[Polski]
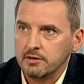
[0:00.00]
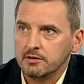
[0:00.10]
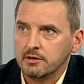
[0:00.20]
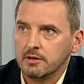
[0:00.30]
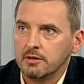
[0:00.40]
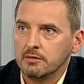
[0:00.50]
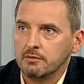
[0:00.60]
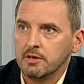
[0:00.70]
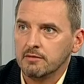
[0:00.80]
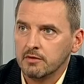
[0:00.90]
gdzie
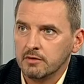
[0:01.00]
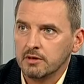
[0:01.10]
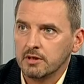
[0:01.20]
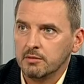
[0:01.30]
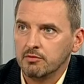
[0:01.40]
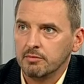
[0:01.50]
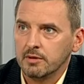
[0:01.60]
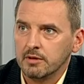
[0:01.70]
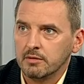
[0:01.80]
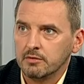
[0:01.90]
ujawniony taki
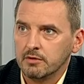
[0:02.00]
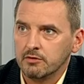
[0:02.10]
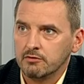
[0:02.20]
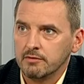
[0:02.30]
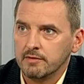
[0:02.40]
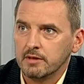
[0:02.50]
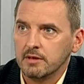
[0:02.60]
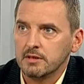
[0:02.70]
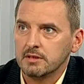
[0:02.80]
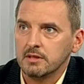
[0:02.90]
przypadek młodego
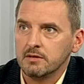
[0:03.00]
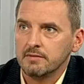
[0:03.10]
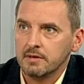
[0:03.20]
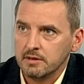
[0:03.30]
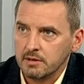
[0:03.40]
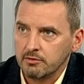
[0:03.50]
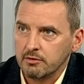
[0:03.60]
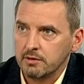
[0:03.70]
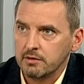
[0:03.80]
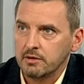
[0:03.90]
człowieka jest kierowany na
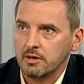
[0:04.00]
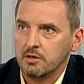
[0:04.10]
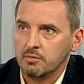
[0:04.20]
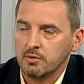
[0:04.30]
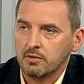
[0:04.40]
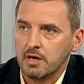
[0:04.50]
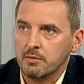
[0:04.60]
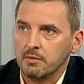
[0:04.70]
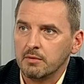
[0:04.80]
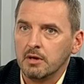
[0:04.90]
przykład do takiego
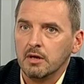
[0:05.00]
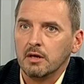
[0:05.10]
programu,